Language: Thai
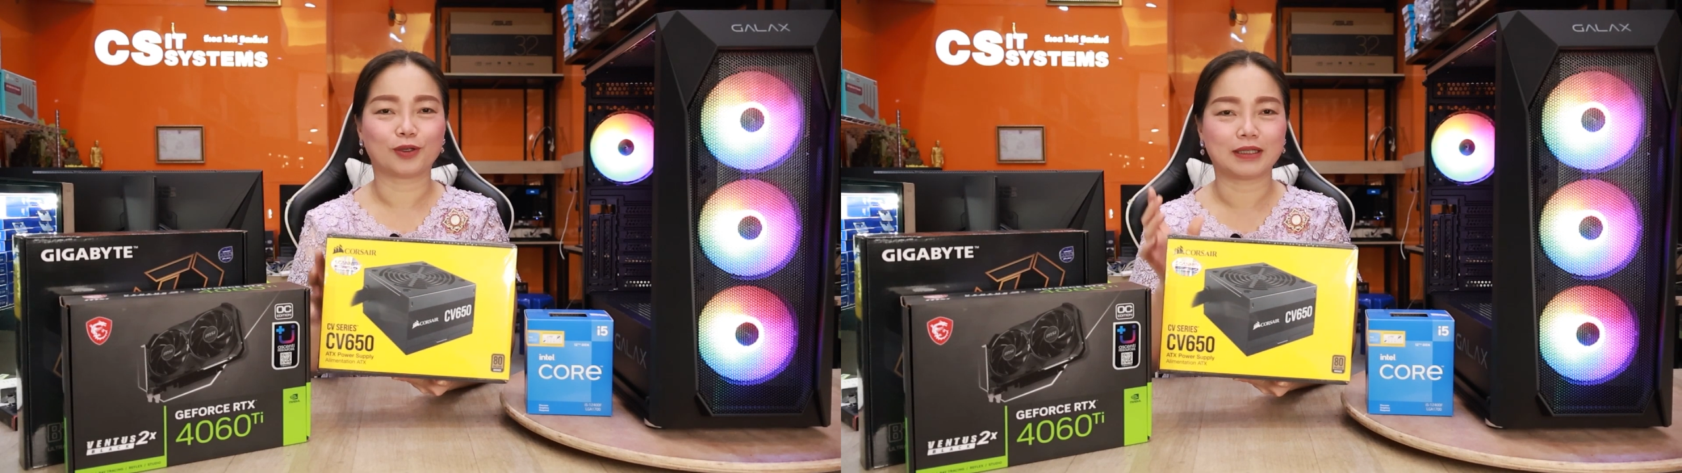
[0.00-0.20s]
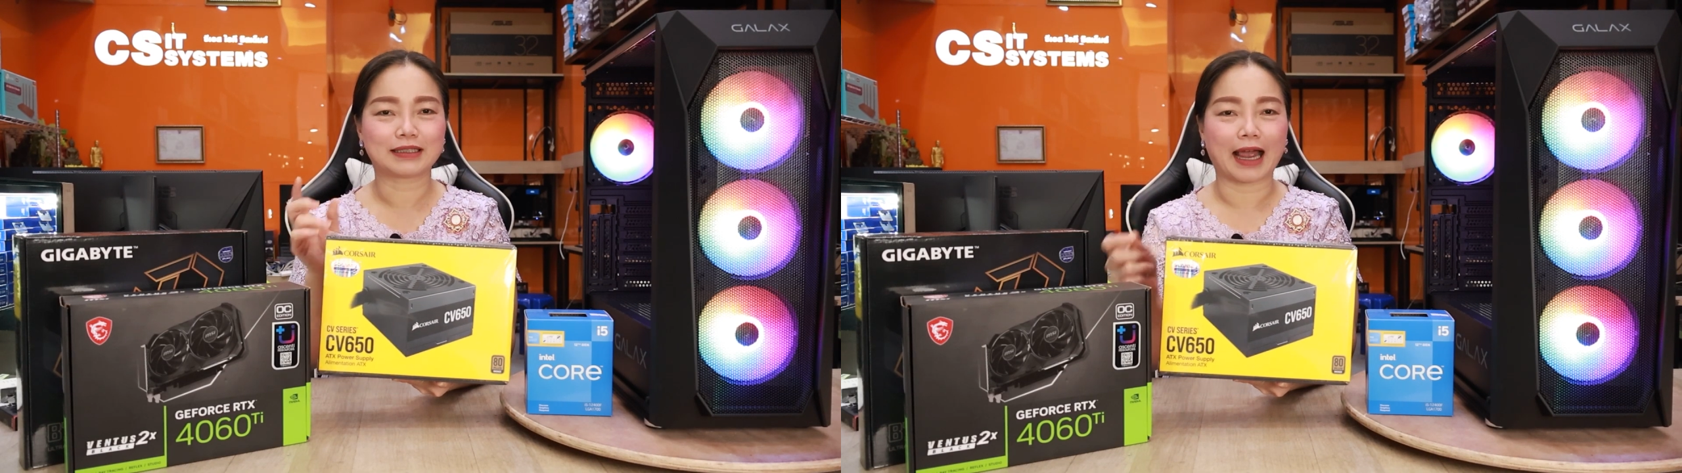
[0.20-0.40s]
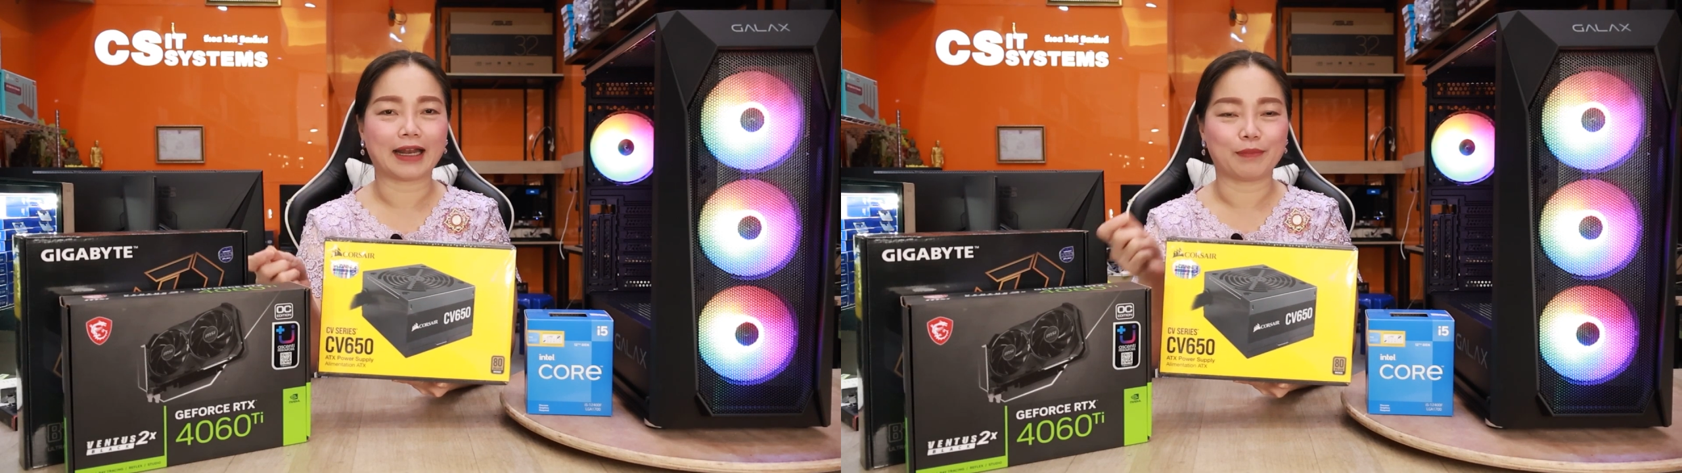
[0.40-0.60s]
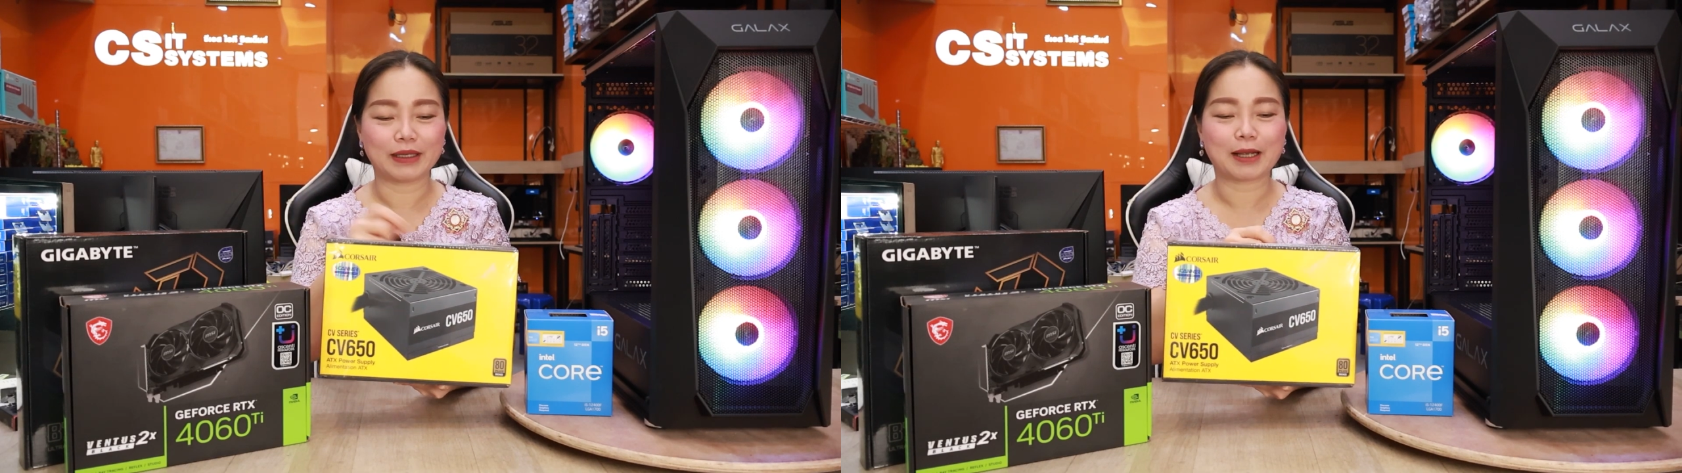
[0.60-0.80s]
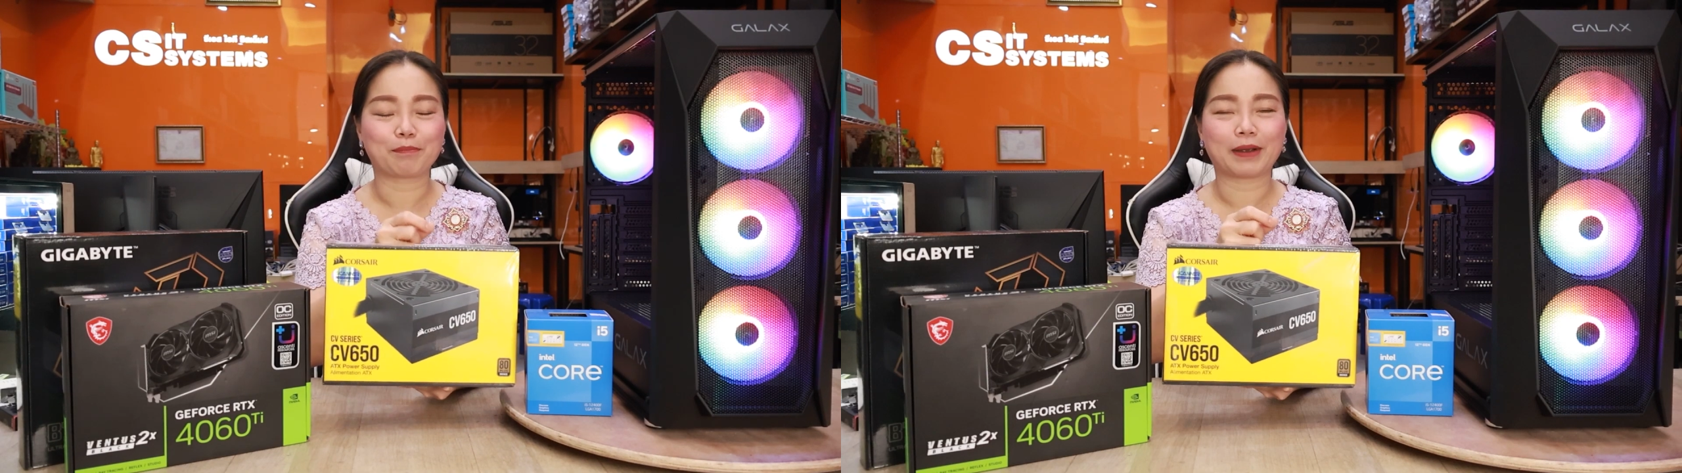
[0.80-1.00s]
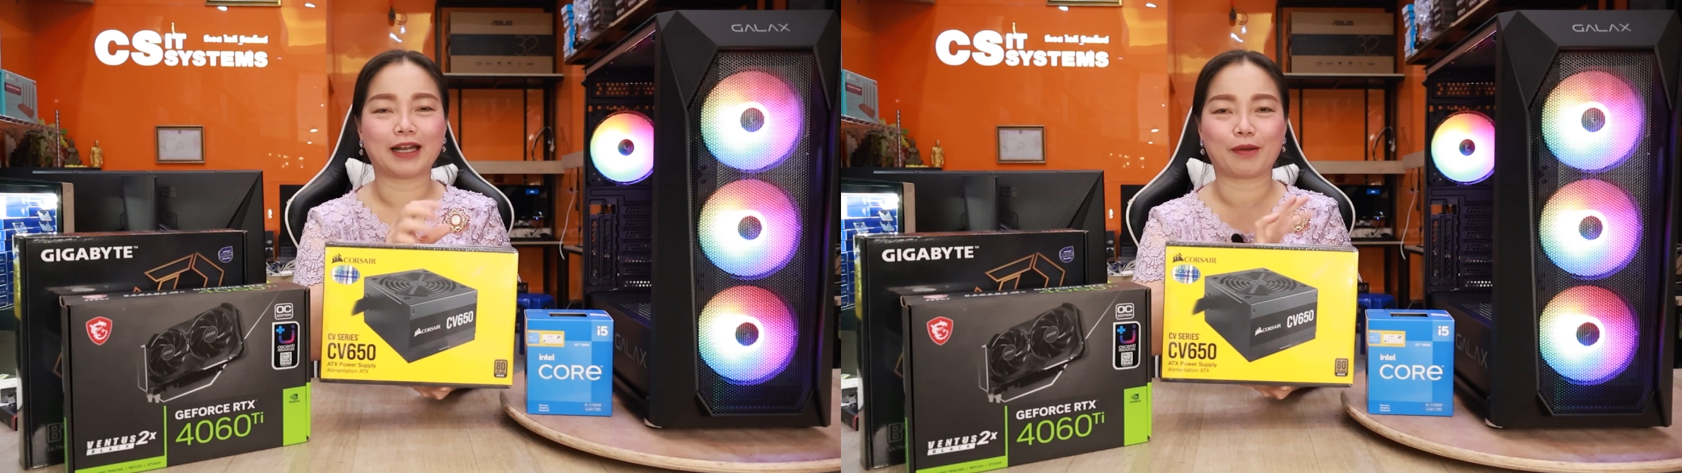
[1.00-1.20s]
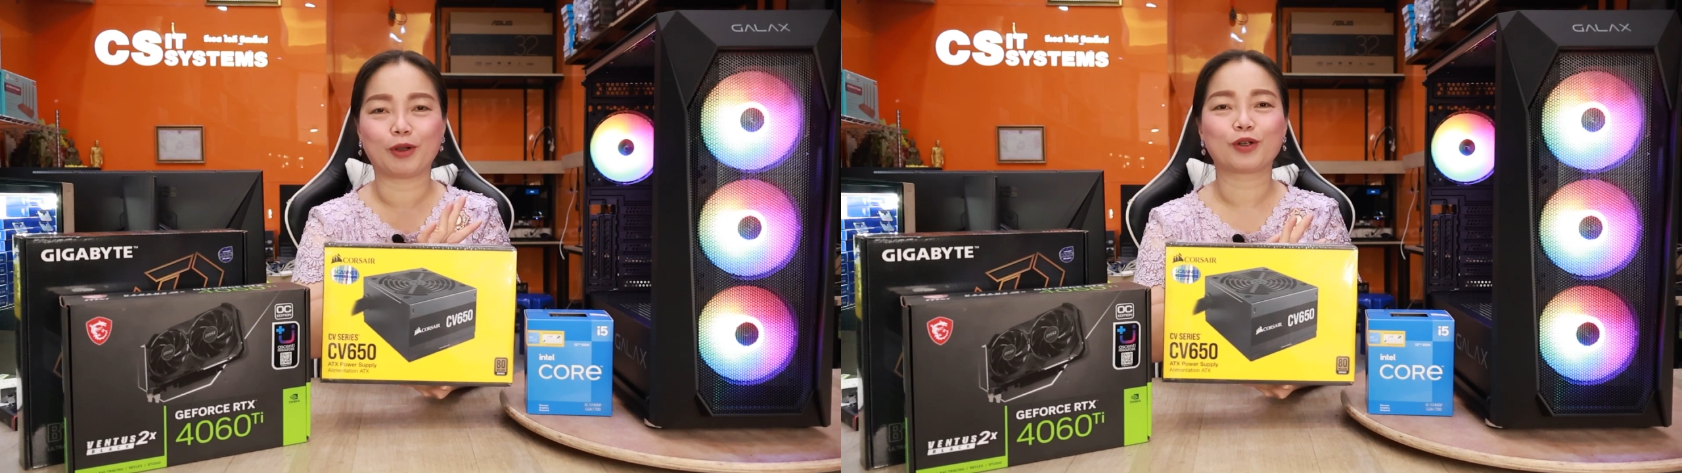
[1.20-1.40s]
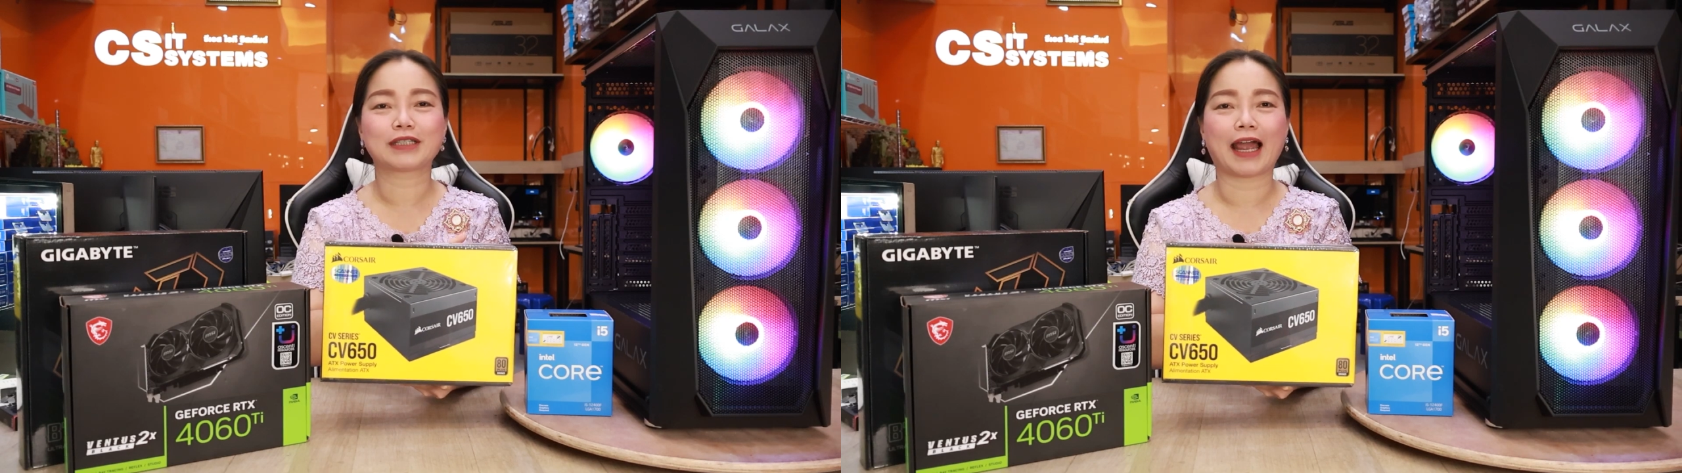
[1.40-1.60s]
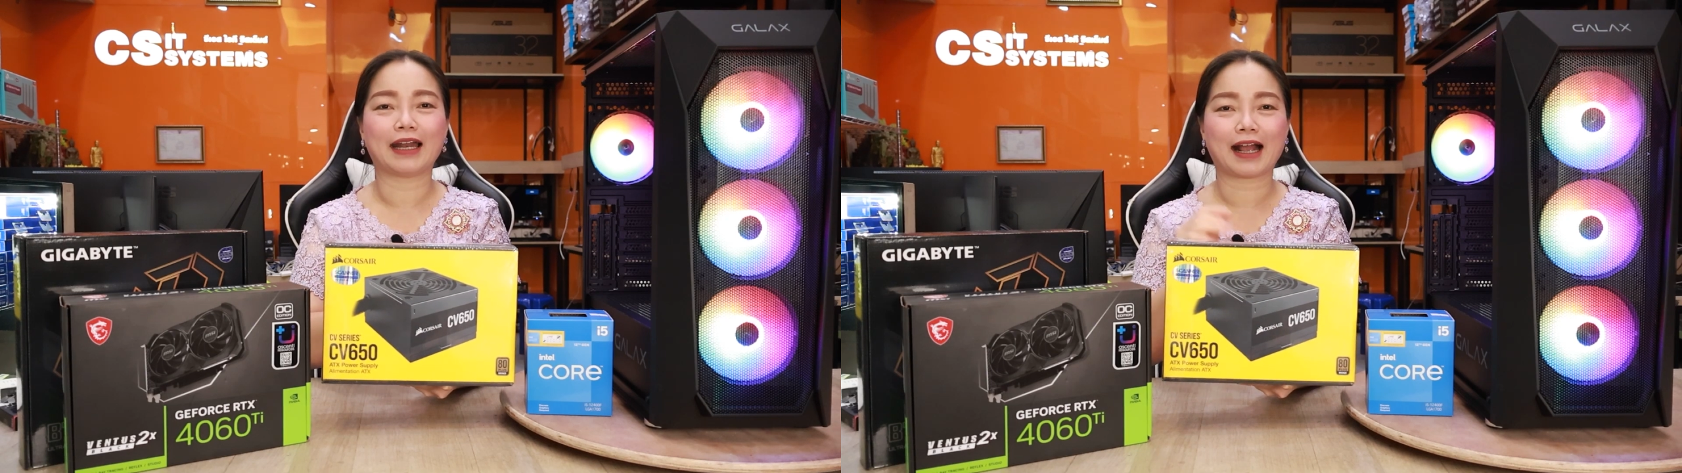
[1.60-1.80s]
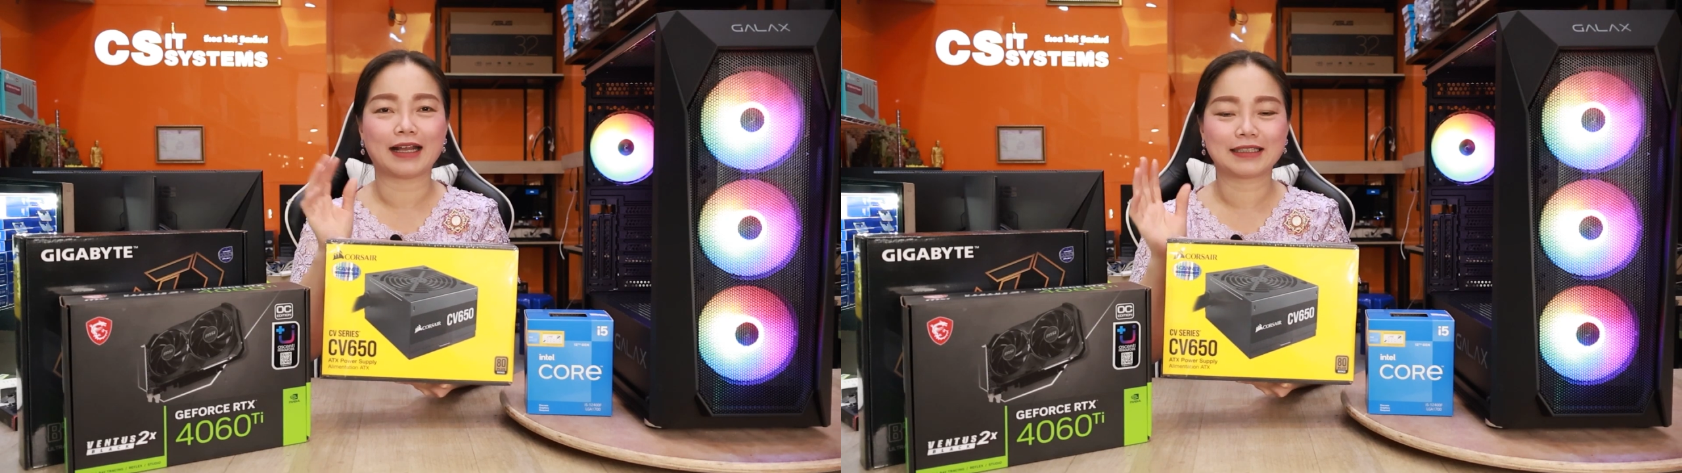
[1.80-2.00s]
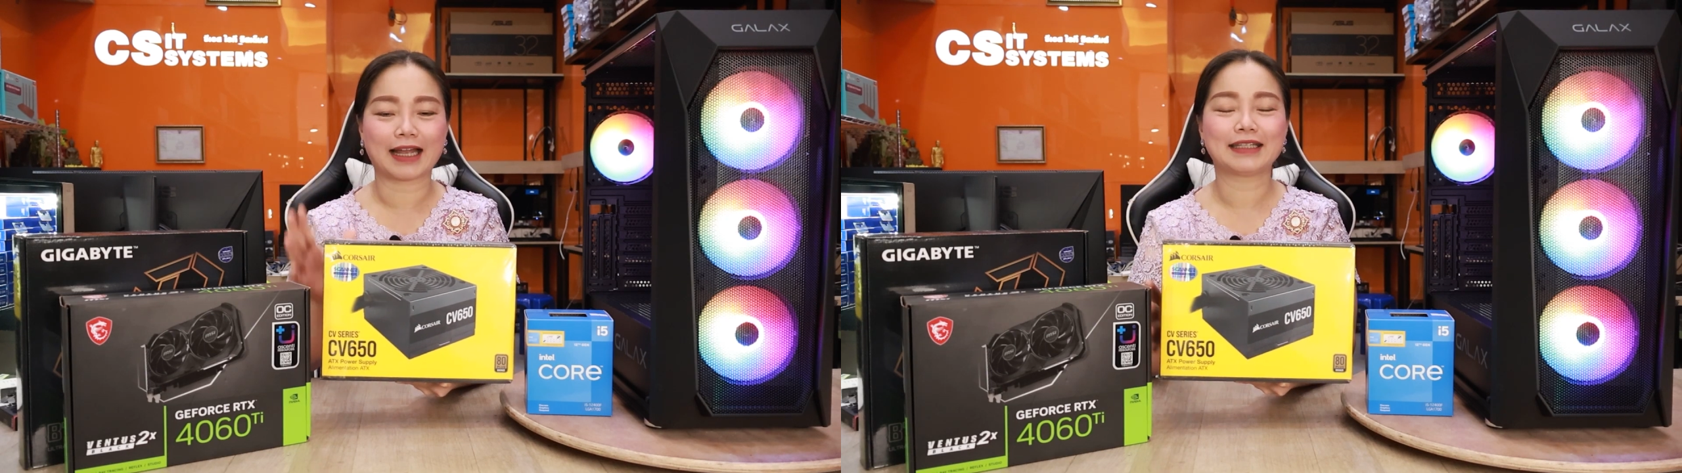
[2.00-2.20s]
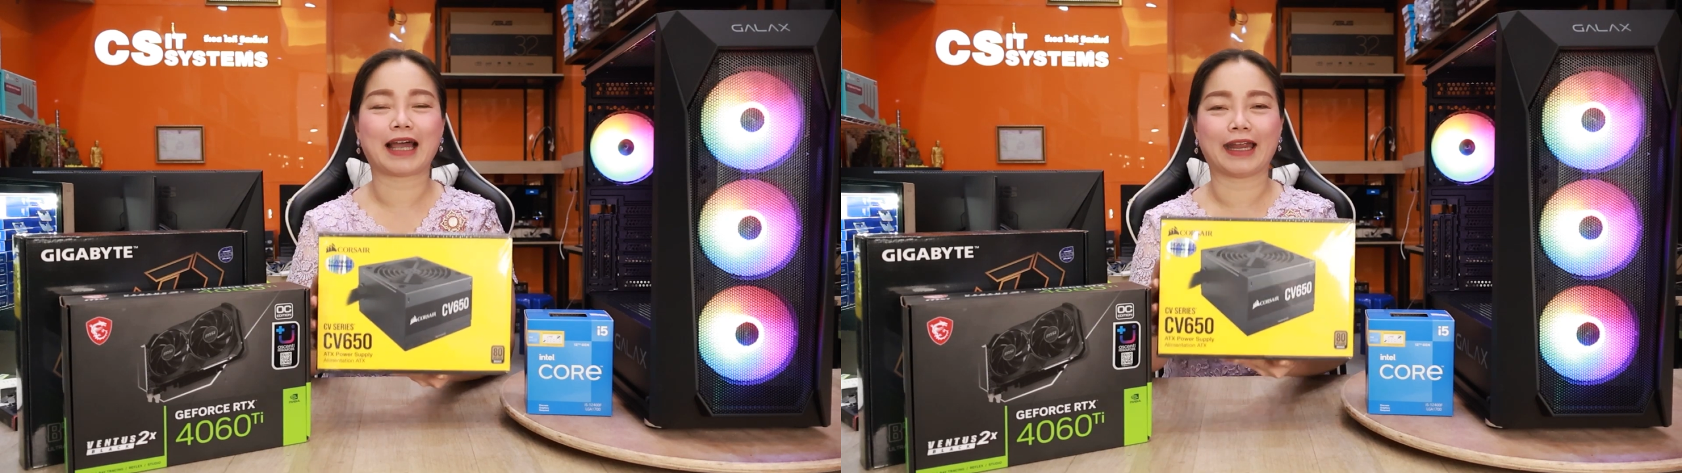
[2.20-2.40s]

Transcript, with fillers: ส่วนสายไหนไม่จำเป็นก็ไม่ต้องใช้นะคะ ใช้